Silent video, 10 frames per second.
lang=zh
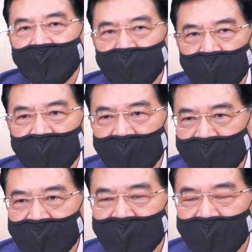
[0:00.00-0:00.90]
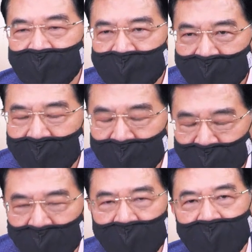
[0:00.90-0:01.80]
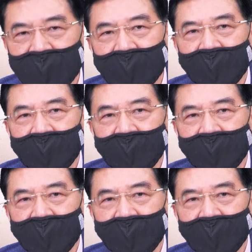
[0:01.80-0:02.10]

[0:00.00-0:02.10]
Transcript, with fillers: 群联今天再破底啊！